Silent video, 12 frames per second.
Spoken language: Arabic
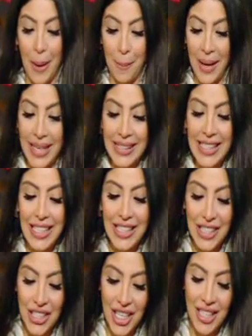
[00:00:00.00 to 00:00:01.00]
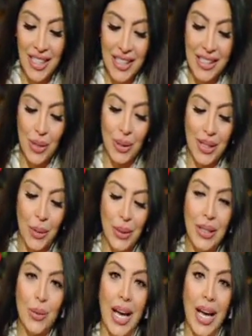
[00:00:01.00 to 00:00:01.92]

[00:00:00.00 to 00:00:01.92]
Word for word: عباسي استشاري النساء والتوليد